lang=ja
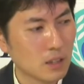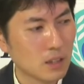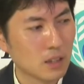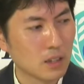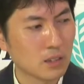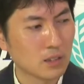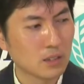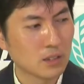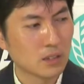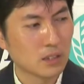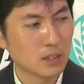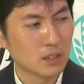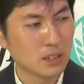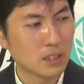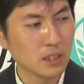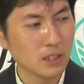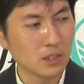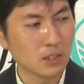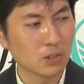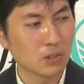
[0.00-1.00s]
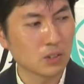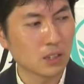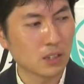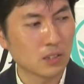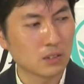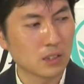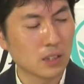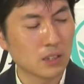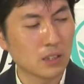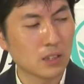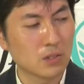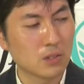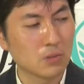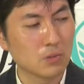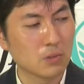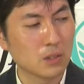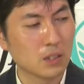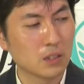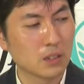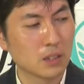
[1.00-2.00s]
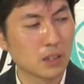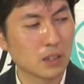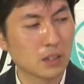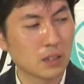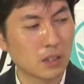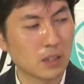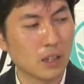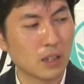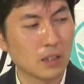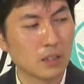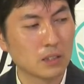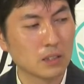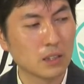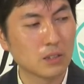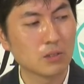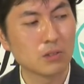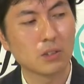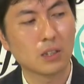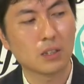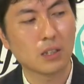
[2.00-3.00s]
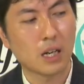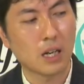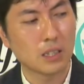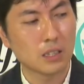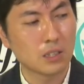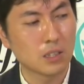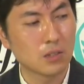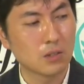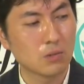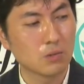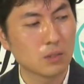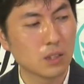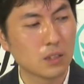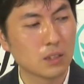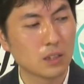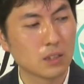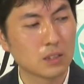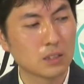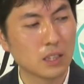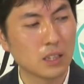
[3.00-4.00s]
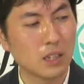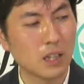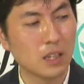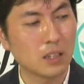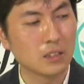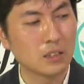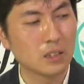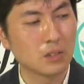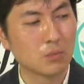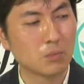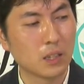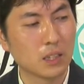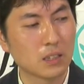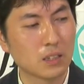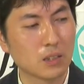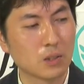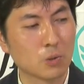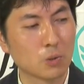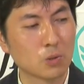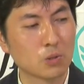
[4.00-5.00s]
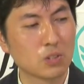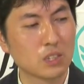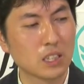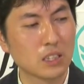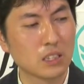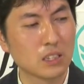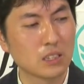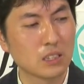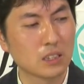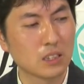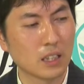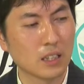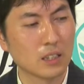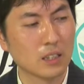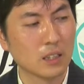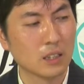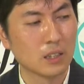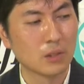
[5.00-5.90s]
えー、1970年代から1980年代前半に生まれたロスジェネ世代